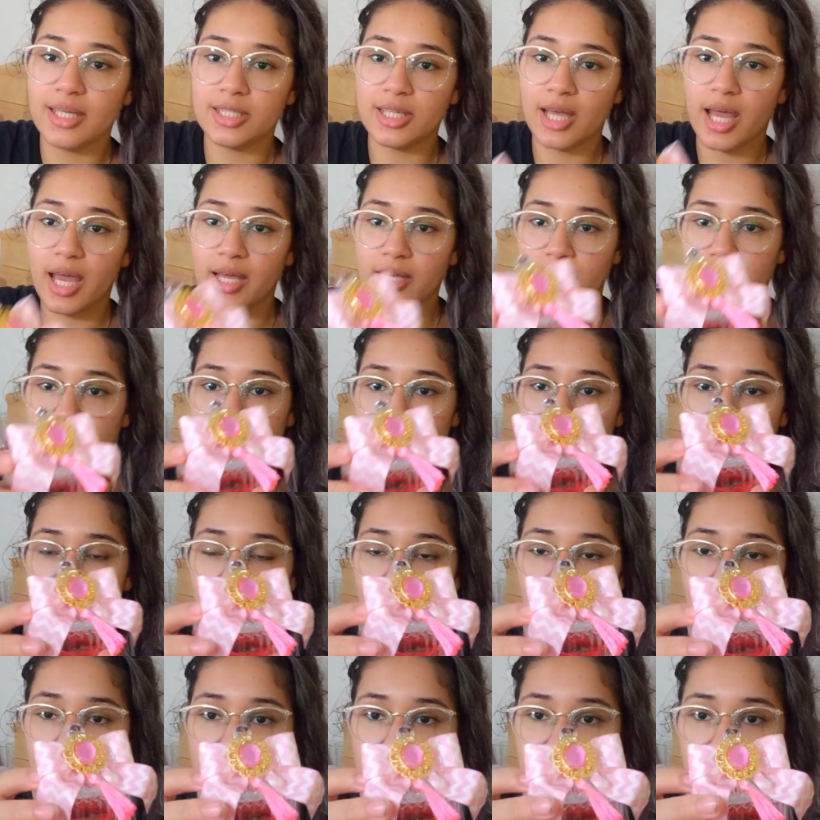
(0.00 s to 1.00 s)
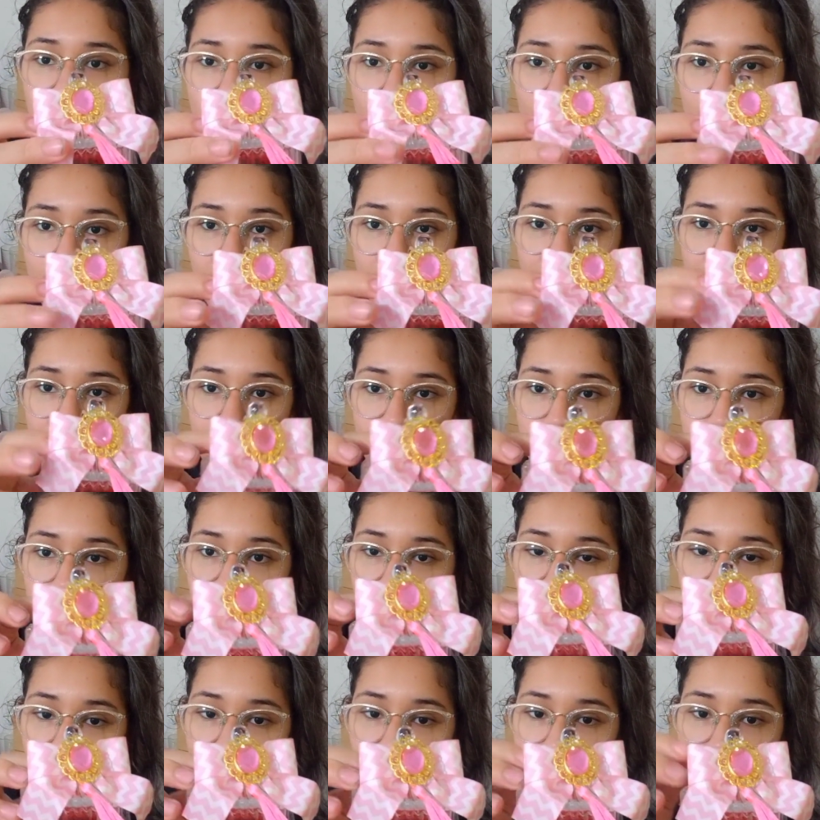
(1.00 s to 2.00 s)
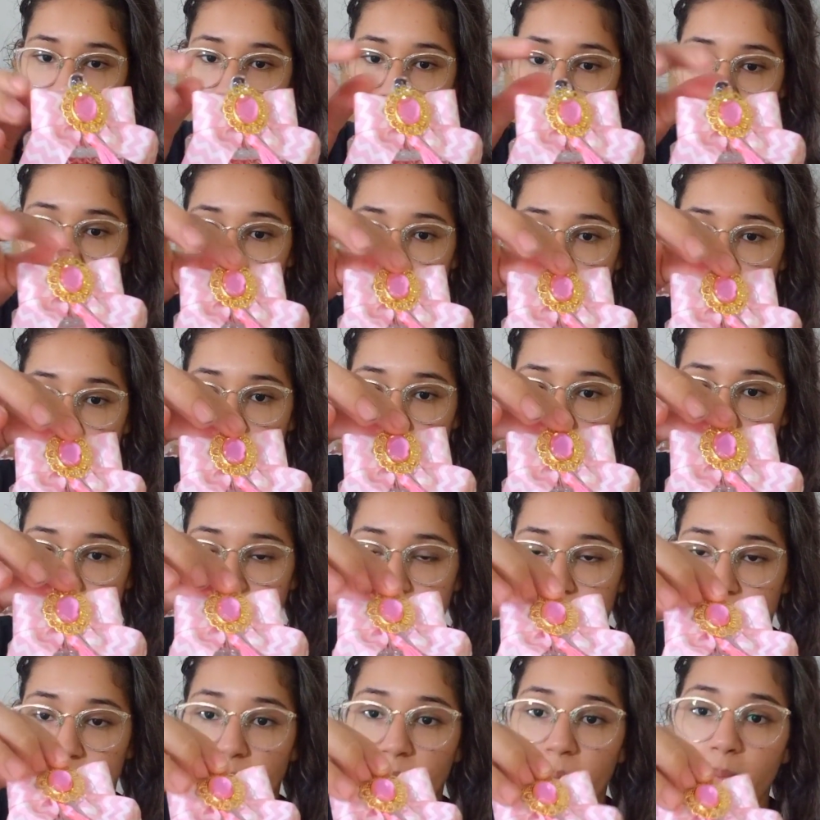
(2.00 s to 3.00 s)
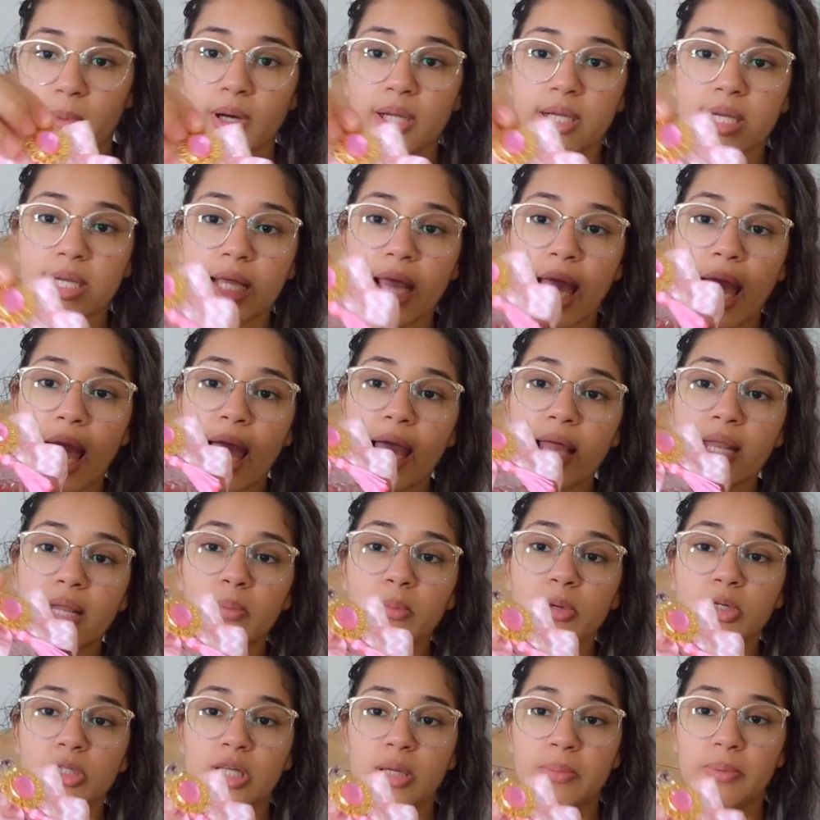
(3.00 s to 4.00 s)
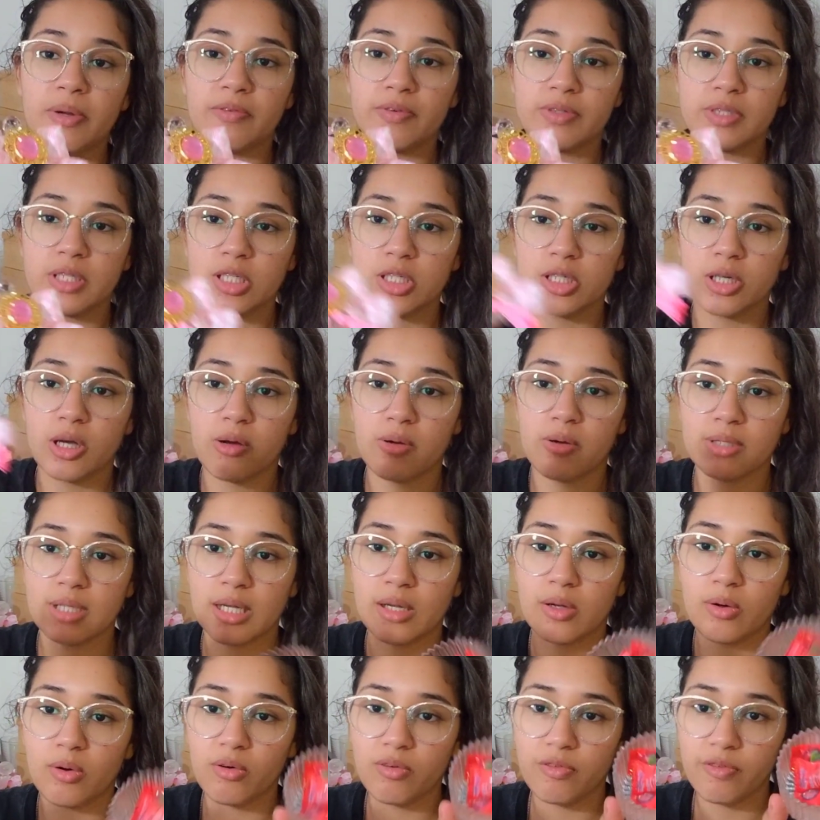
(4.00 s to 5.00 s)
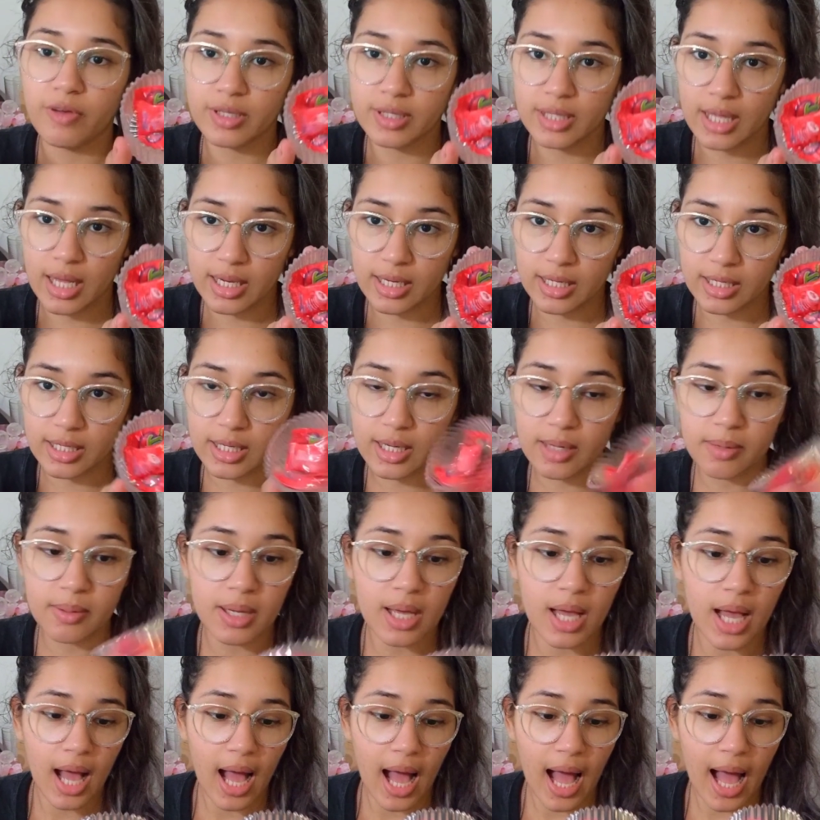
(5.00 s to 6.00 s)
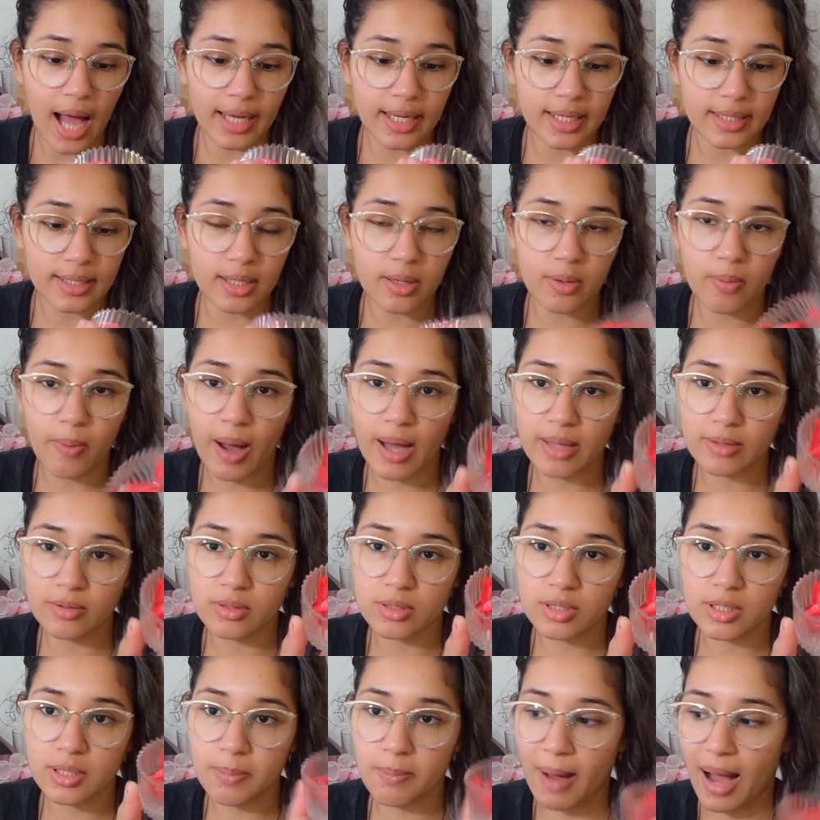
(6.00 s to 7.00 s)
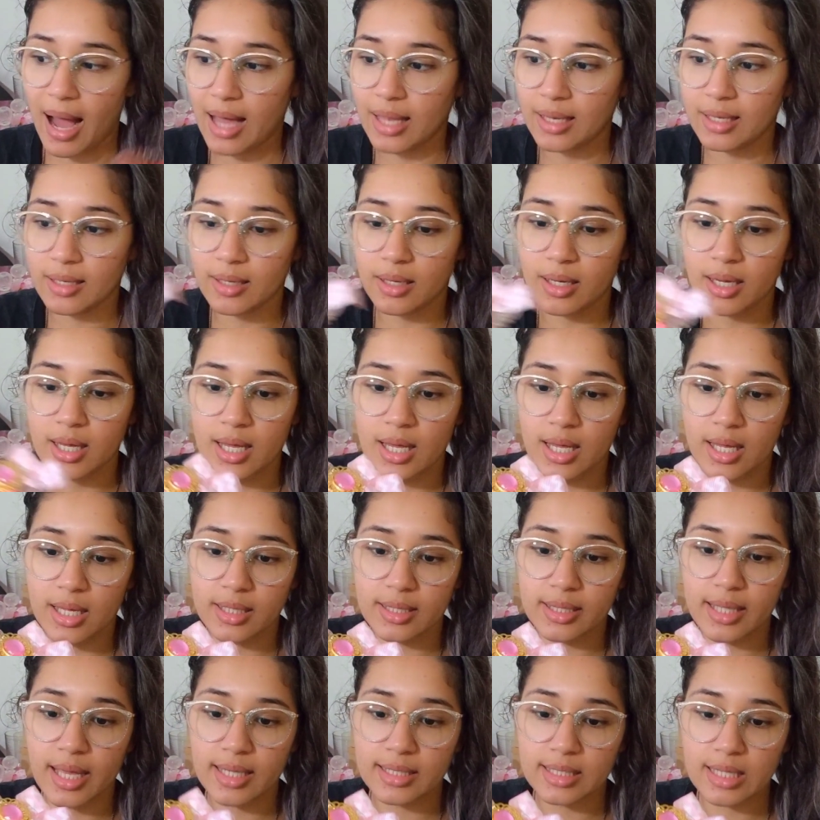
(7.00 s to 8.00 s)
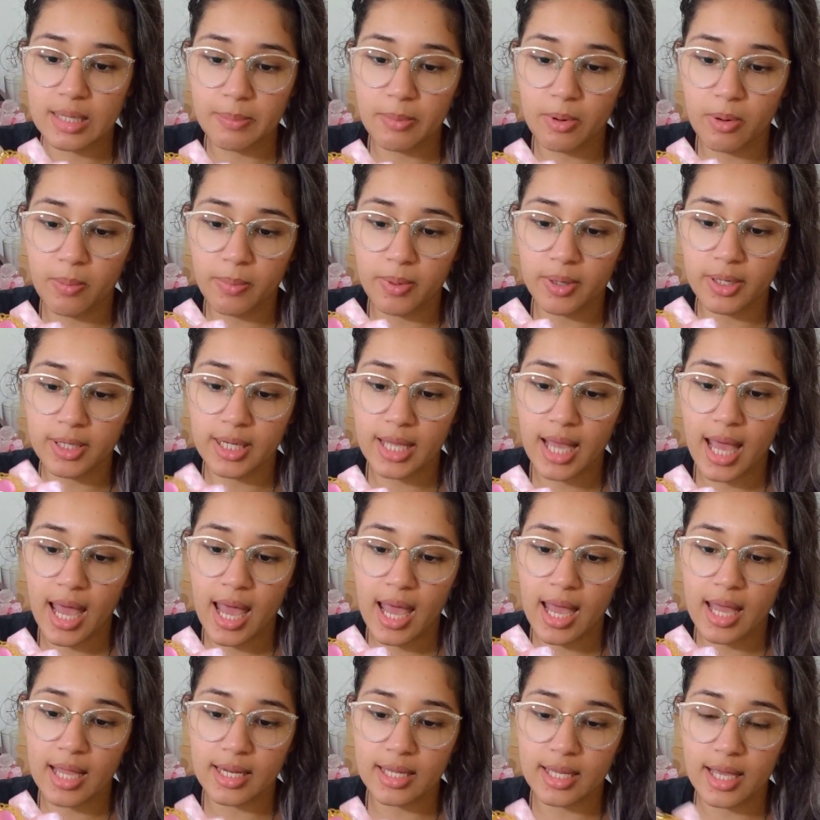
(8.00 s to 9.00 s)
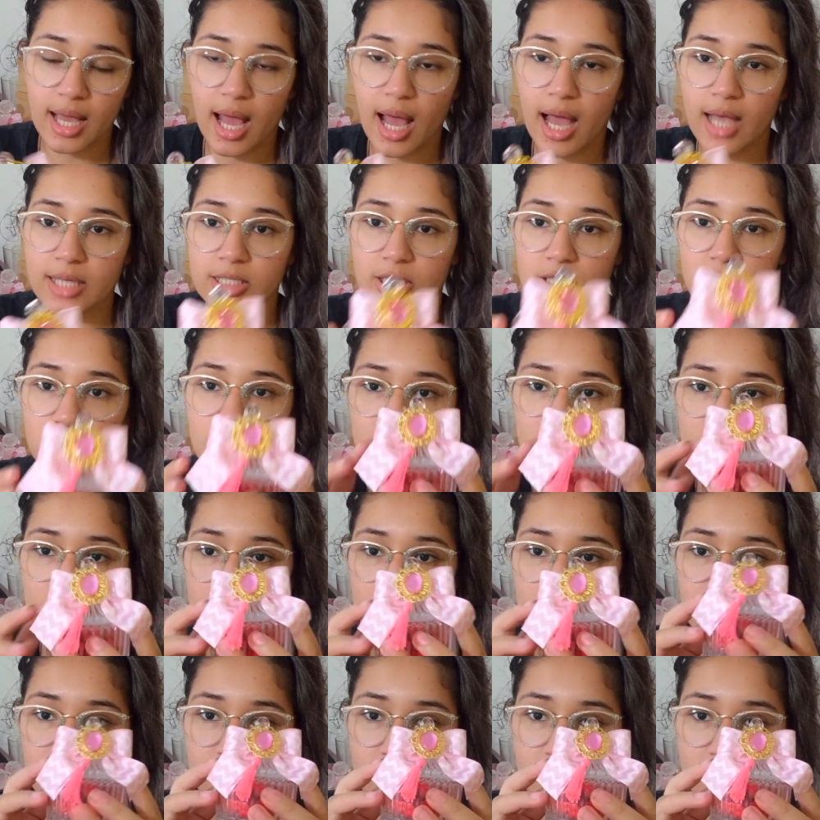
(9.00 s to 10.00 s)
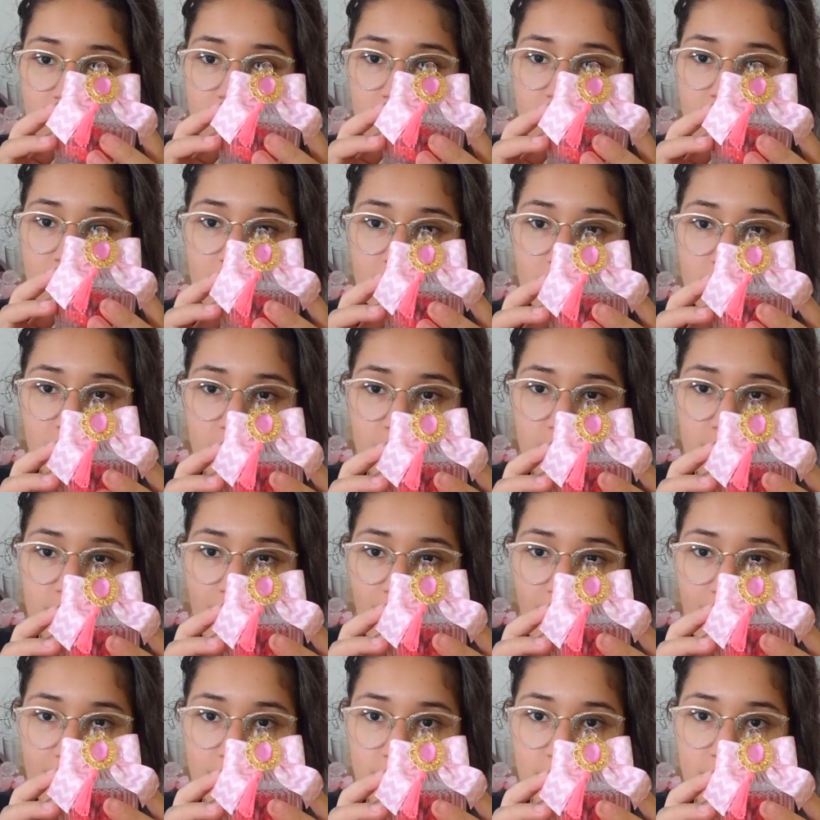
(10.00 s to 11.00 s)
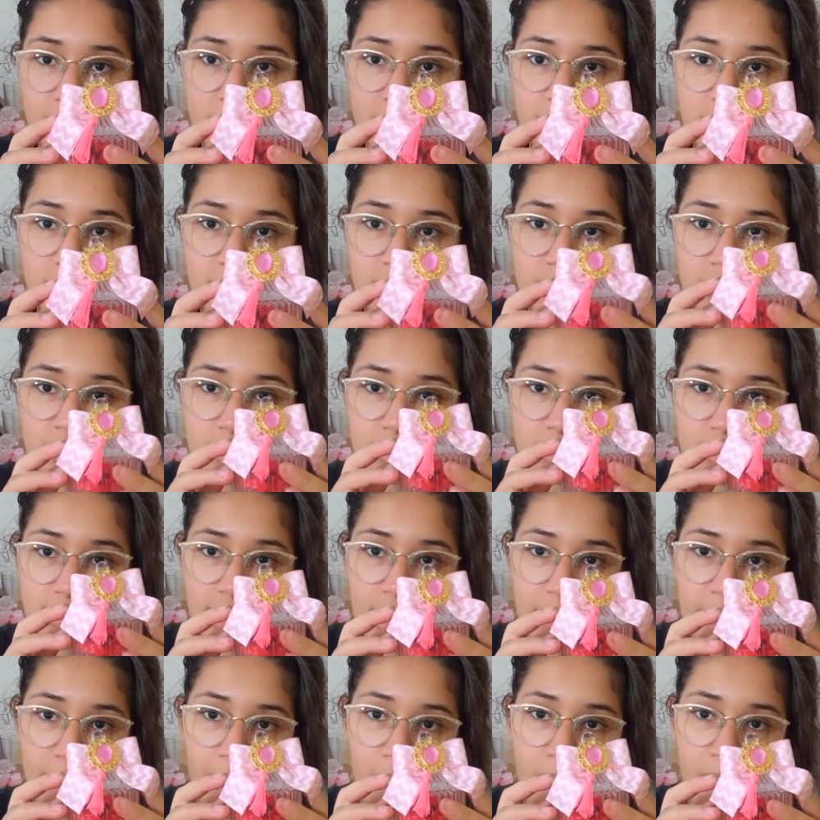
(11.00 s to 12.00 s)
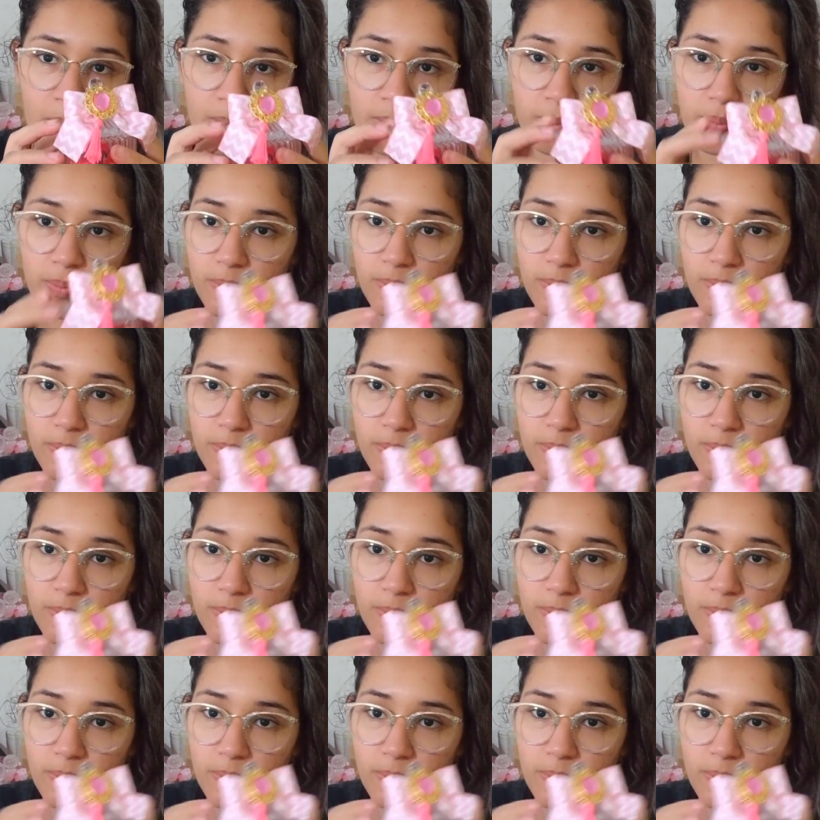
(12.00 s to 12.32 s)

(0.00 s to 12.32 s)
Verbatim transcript: gente, esse aqui ele fez o laço. Essa bomboniere eu mostrei pra vocês que eu ia usar na confeitaria. Aqui tem quatro tribala. Dessa bomboniere, a gente tinha três unidades, tá bom?